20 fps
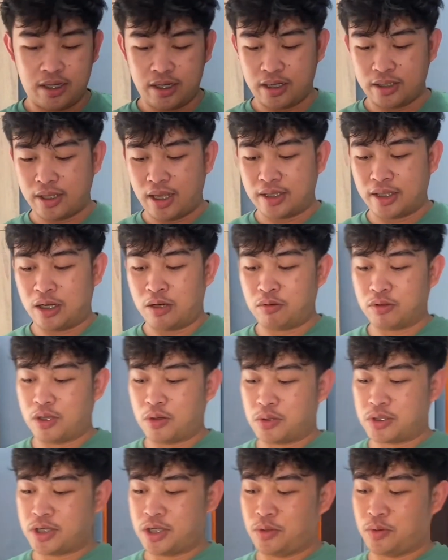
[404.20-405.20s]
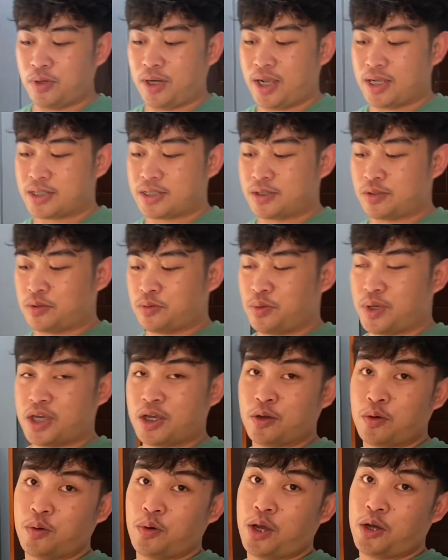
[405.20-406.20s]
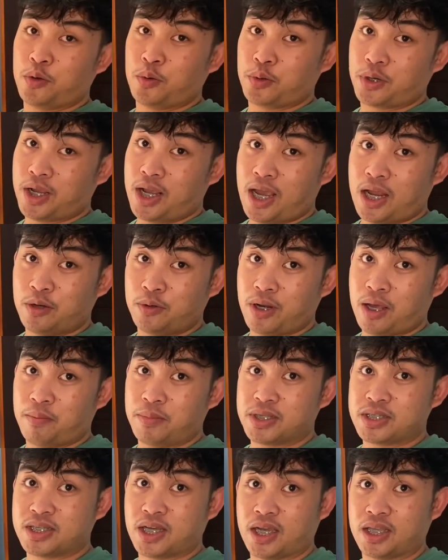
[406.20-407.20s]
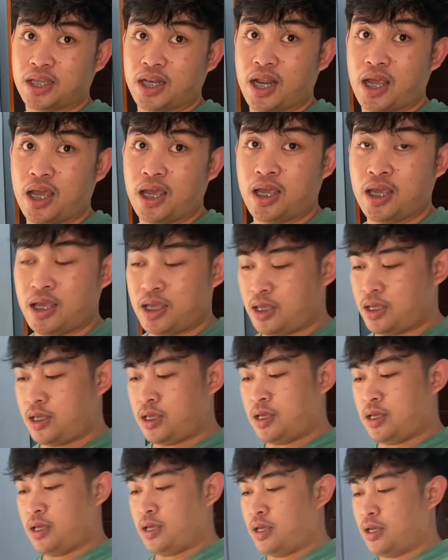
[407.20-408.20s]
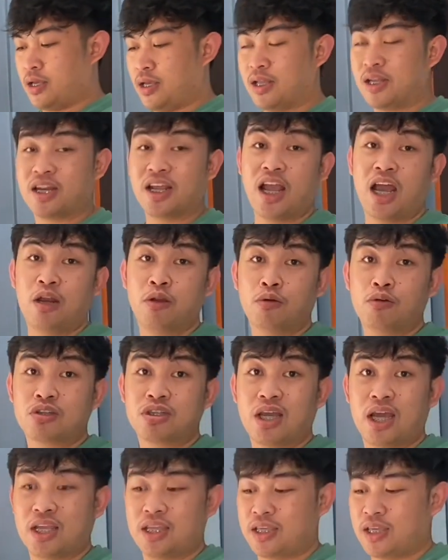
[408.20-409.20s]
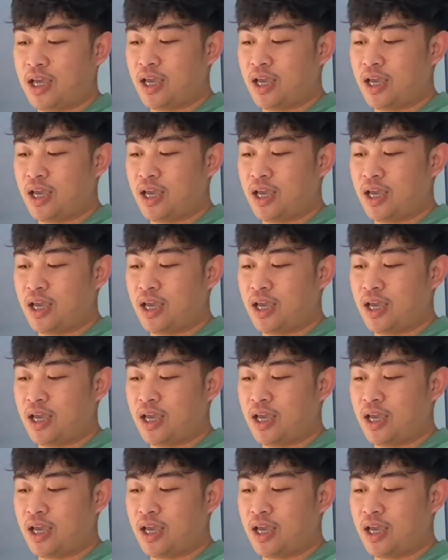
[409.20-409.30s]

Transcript: Nagtatanong daw siya nung last week kung anong regalo namin sa kanila. Regalo ko sa kanya.